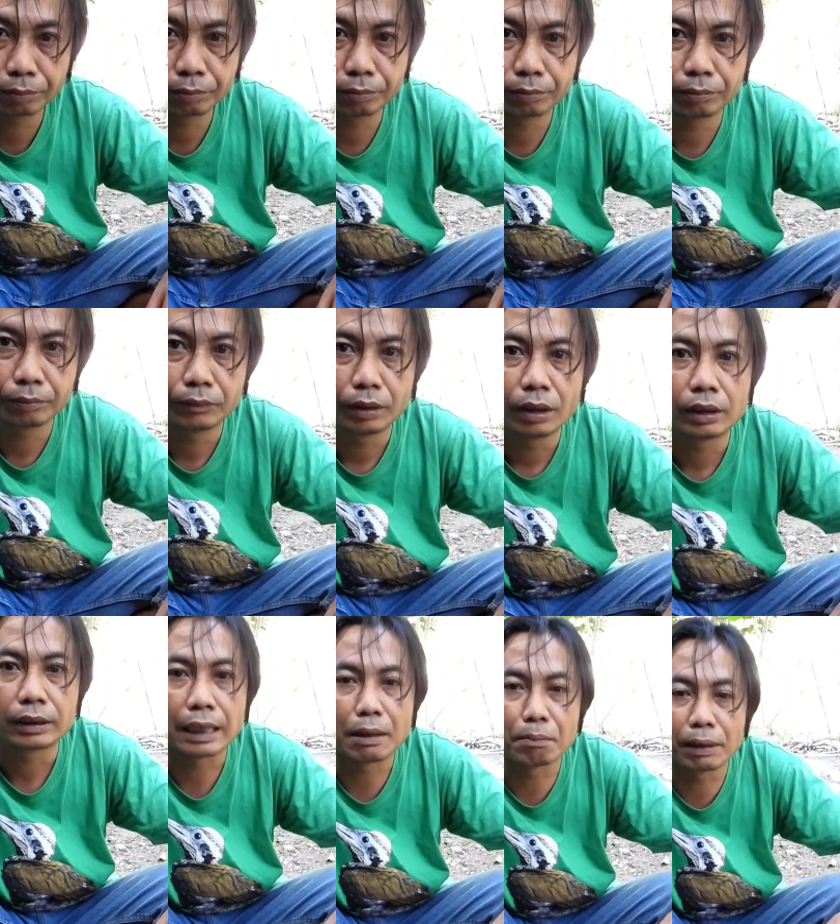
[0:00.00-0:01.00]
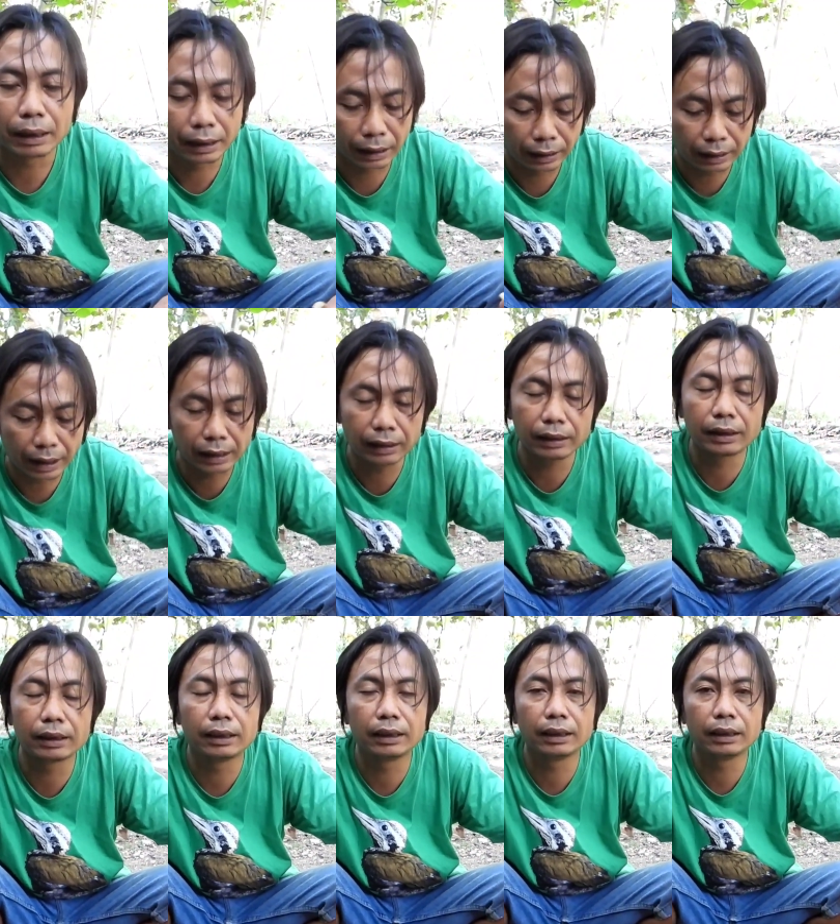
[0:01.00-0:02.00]
Selamat datang di
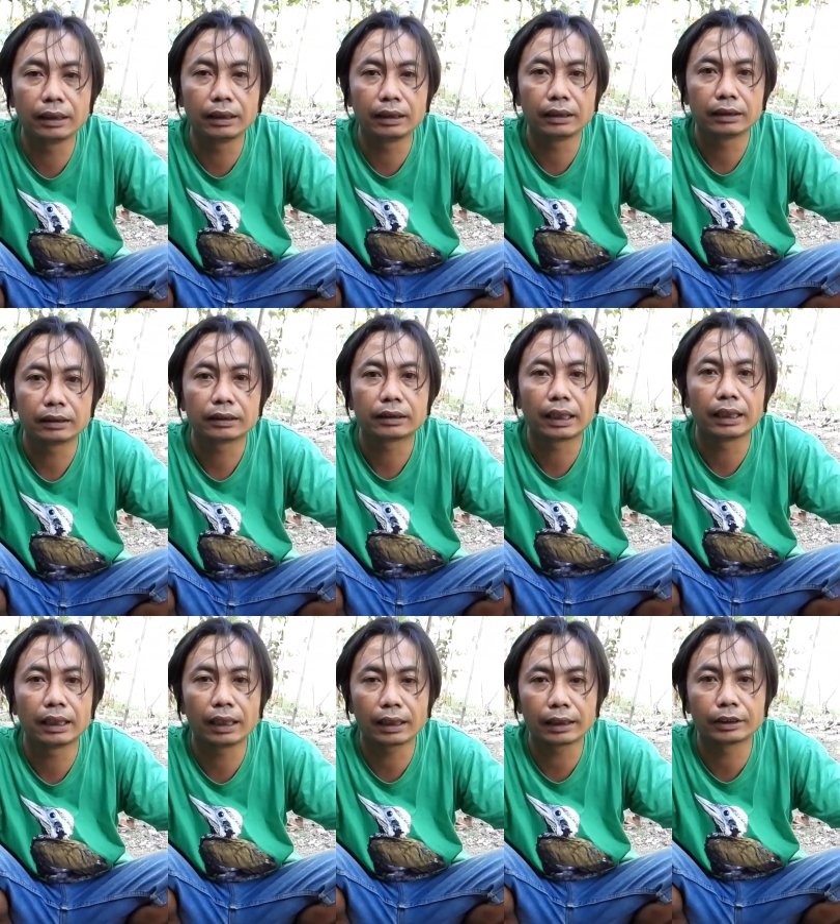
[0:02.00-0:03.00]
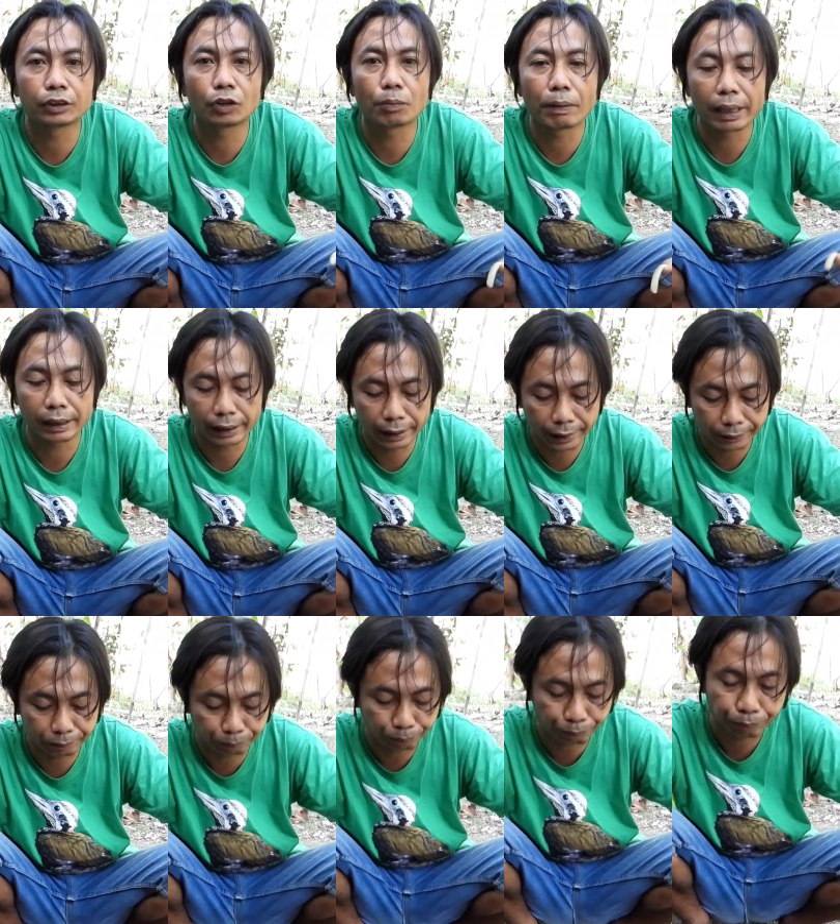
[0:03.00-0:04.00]
channel Emprit Yes. Nah,
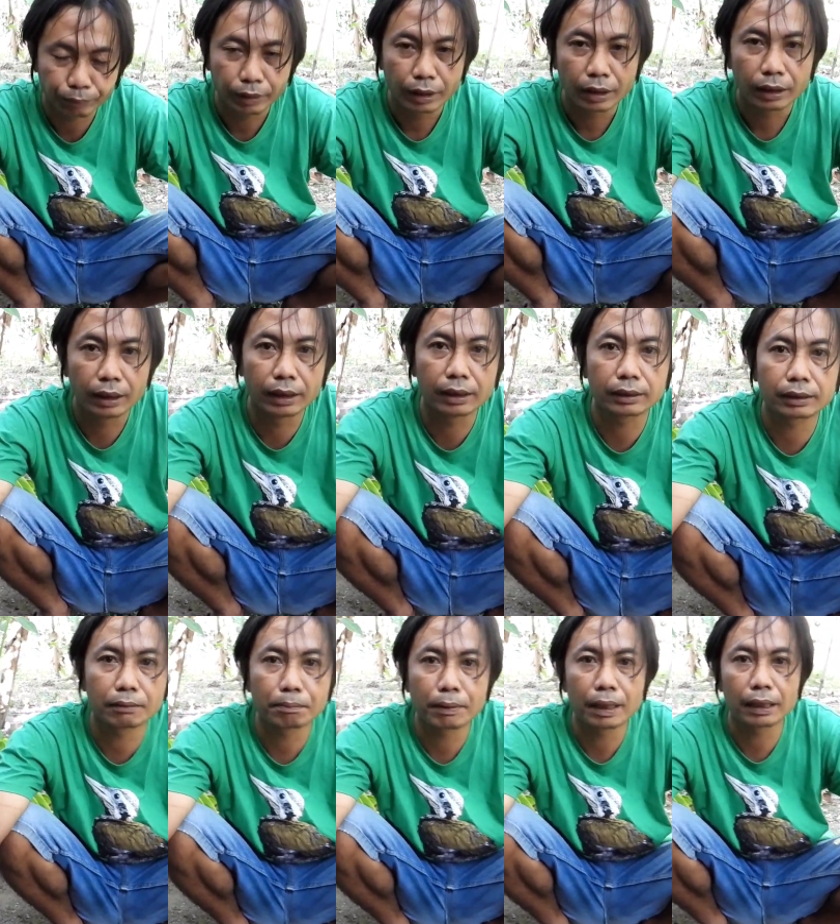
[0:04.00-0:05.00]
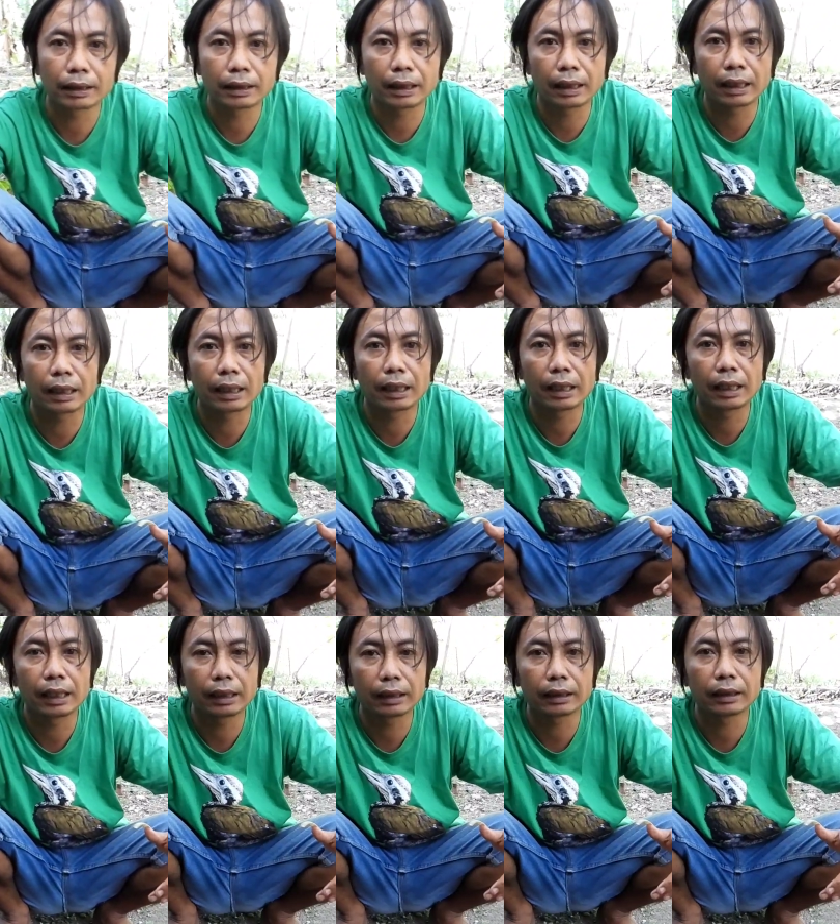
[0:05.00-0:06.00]
di
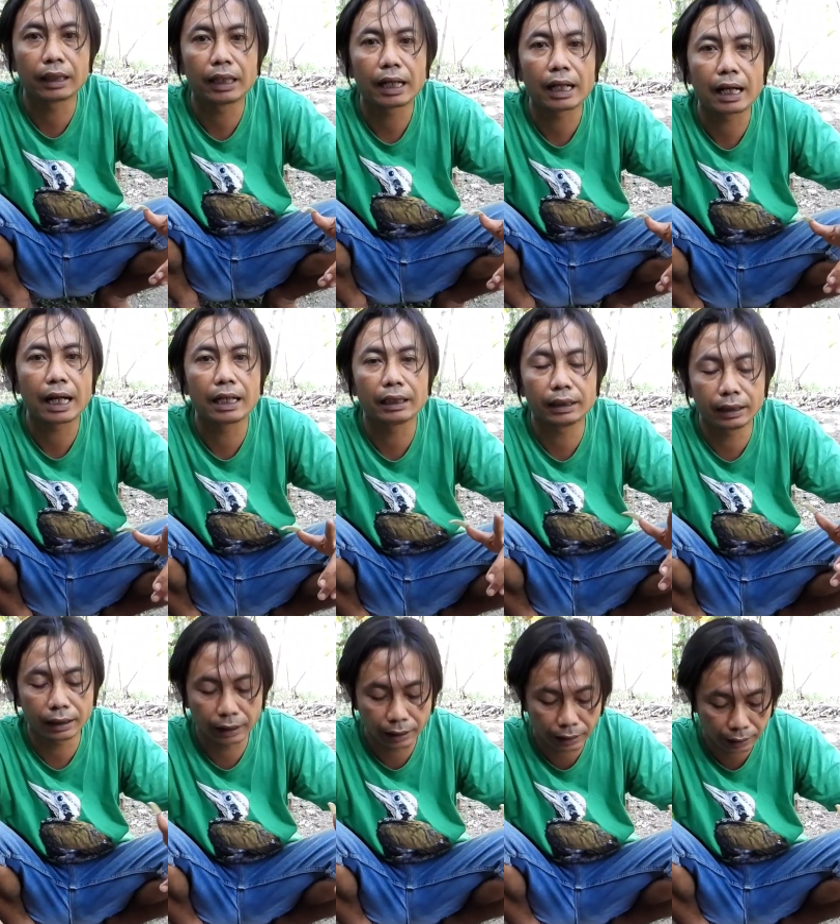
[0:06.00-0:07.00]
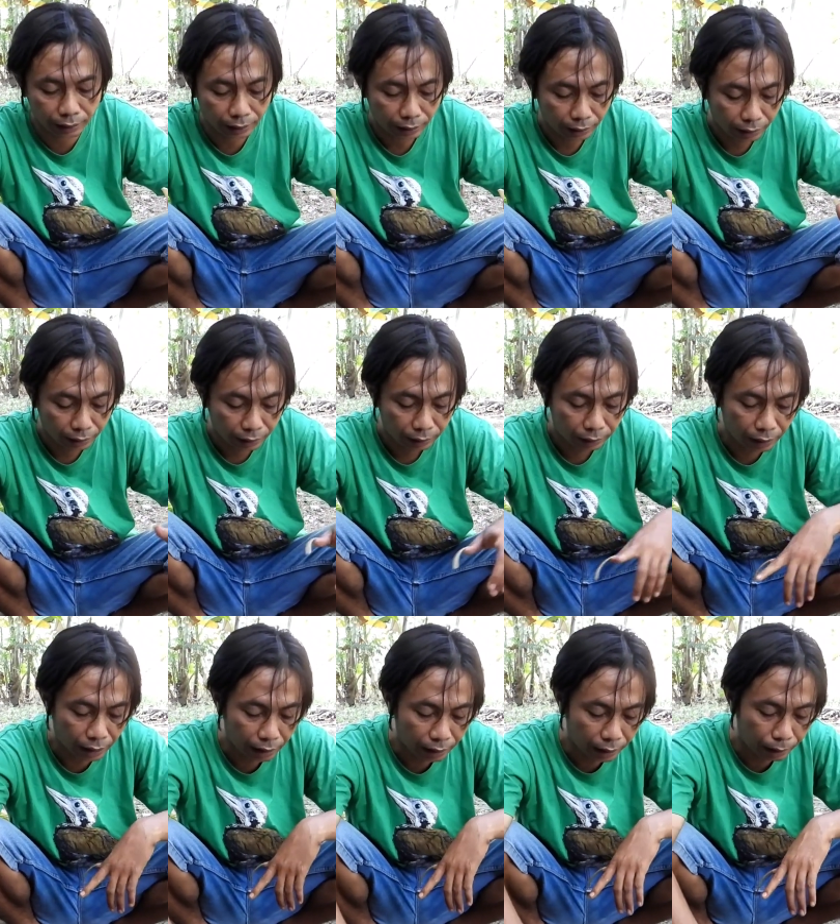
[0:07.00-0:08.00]
kesempatan kali ini
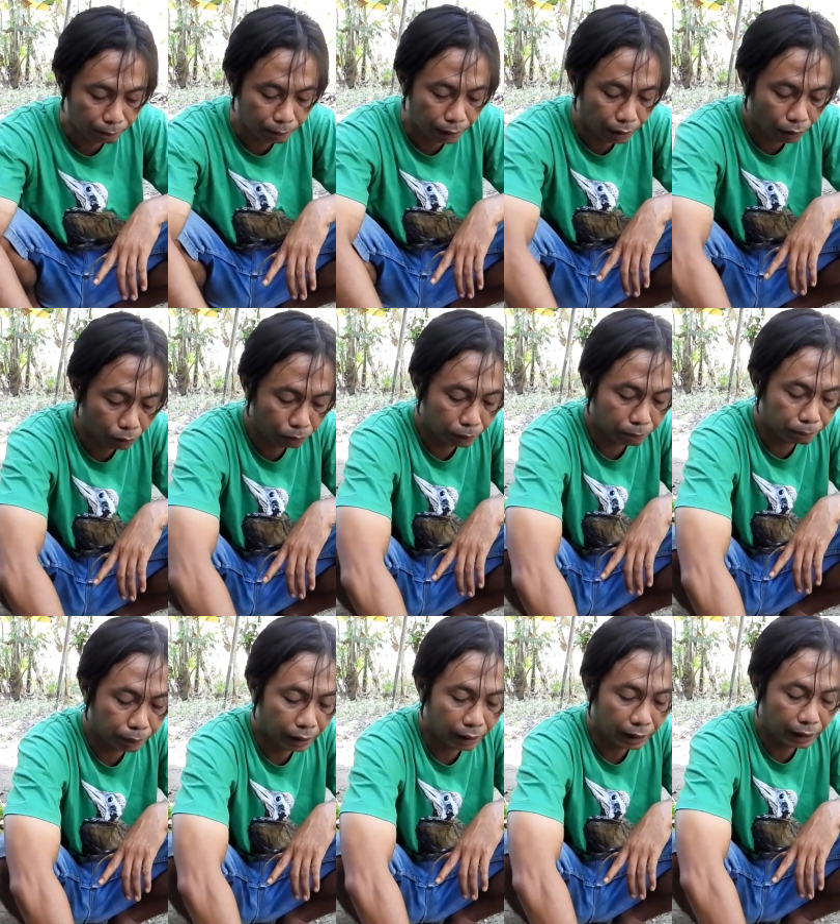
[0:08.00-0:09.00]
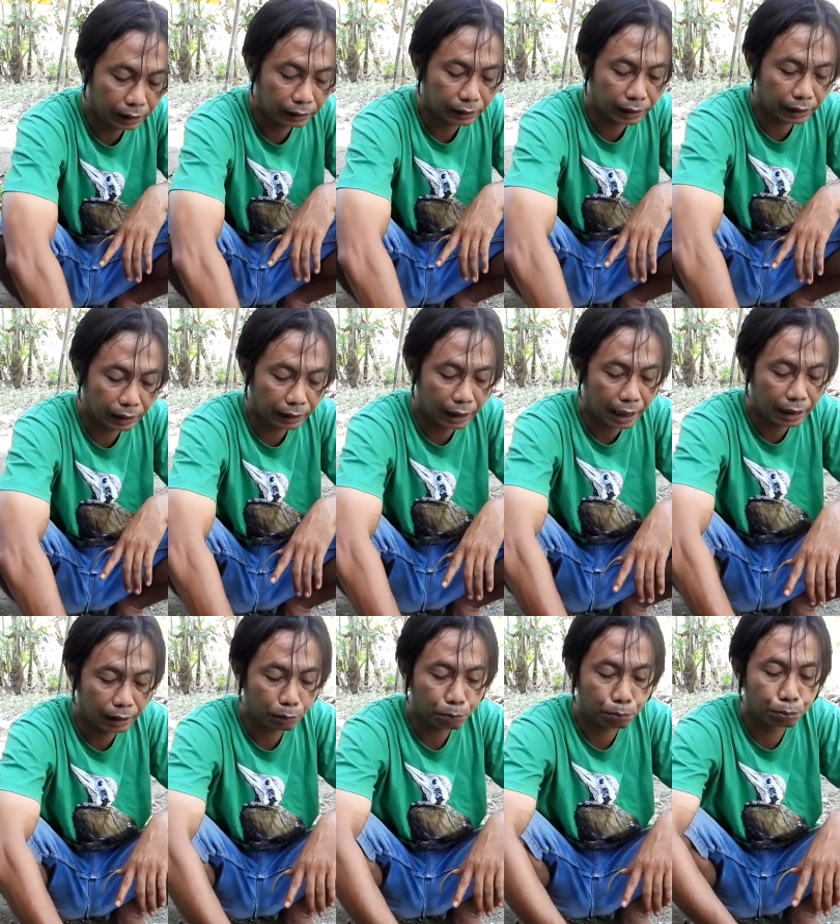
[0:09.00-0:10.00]
saya mau membahas
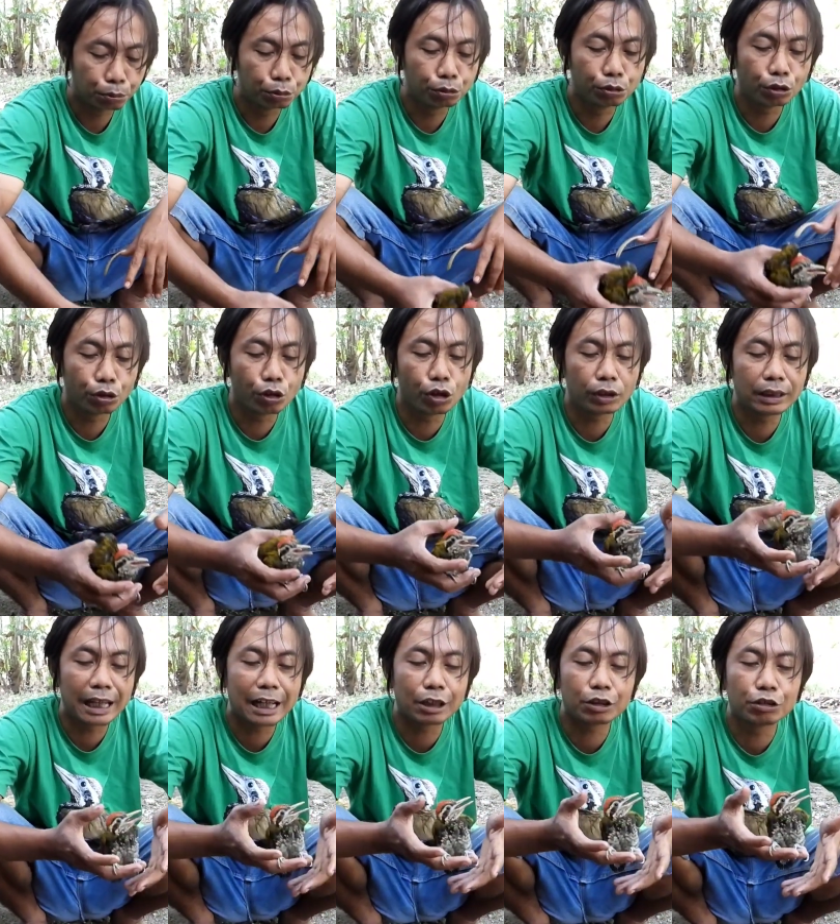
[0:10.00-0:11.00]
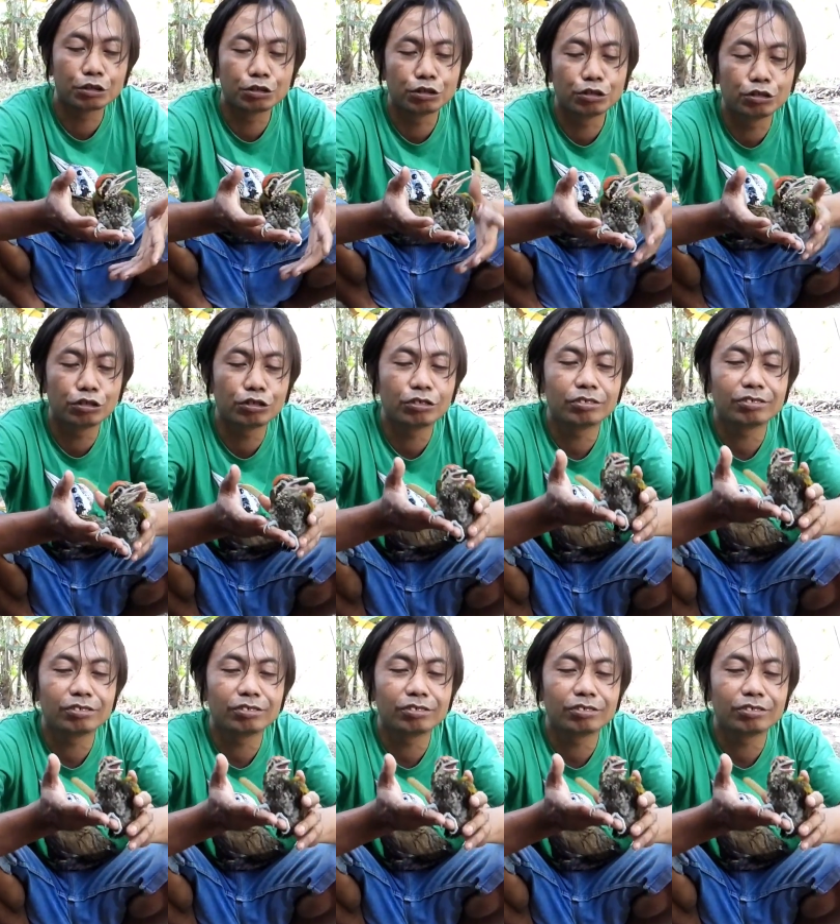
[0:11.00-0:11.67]
tentang burung yang dulu